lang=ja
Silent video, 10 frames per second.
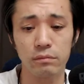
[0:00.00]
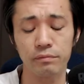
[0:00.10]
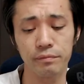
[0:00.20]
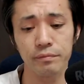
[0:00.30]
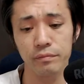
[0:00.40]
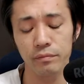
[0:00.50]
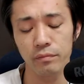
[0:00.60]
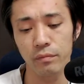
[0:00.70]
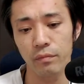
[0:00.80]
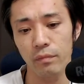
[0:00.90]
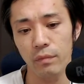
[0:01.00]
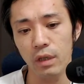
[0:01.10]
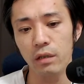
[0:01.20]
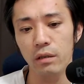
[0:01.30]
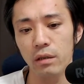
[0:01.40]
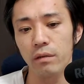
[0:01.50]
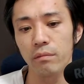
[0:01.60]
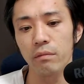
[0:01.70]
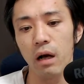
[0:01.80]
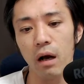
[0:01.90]
うん。なんで、
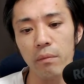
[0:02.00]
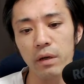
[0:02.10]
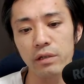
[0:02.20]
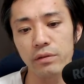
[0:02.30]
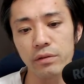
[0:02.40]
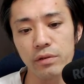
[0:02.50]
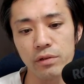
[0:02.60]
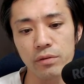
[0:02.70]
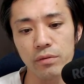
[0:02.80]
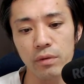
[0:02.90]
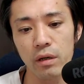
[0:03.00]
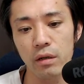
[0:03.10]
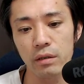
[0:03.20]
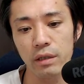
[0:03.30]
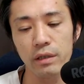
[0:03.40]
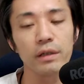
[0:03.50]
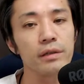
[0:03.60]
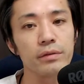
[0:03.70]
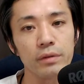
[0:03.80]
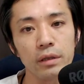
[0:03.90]
まあ、あまり推奨はできないで
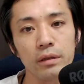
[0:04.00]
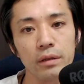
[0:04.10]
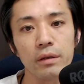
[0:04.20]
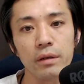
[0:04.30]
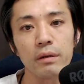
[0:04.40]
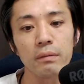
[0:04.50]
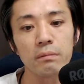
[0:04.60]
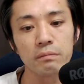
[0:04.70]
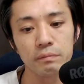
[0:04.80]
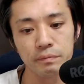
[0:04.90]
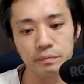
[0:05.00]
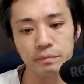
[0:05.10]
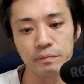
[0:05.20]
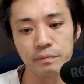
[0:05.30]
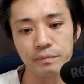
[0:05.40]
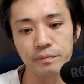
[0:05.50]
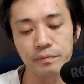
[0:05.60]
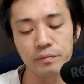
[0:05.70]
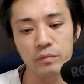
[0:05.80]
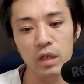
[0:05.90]
すよね。うん。
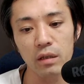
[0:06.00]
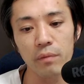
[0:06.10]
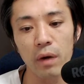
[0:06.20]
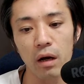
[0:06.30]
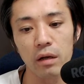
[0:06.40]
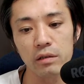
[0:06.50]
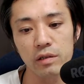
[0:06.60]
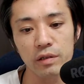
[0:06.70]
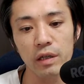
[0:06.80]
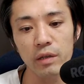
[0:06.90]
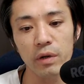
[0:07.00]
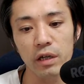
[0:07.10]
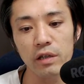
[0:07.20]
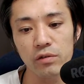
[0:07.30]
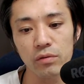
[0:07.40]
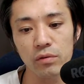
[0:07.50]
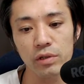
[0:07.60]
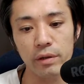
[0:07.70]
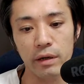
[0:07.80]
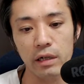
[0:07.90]
ただまあ、実際今現状と
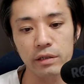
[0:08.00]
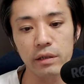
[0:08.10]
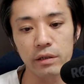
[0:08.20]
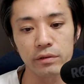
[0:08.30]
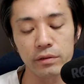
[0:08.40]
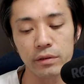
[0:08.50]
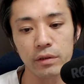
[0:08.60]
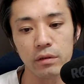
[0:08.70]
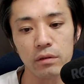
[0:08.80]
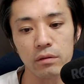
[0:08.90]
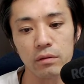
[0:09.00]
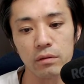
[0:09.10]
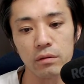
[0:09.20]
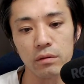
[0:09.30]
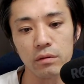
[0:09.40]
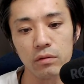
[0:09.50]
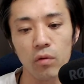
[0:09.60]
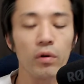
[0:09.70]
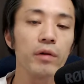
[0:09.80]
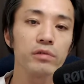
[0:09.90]
しては稼げる、
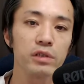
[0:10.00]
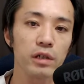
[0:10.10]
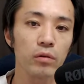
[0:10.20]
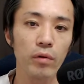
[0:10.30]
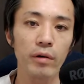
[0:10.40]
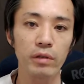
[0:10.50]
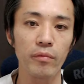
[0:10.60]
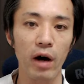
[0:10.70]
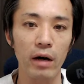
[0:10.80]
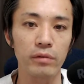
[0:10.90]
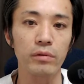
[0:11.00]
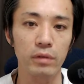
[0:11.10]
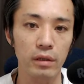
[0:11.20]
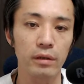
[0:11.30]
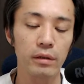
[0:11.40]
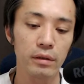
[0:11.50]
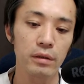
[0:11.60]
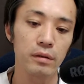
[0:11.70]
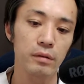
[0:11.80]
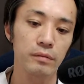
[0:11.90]
ノウハウっちゃノウハウでもあるので、
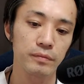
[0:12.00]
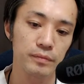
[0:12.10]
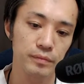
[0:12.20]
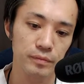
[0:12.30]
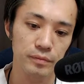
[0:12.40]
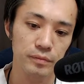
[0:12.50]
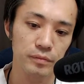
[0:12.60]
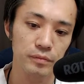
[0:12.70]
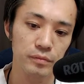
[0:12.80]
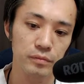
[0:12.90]
うん、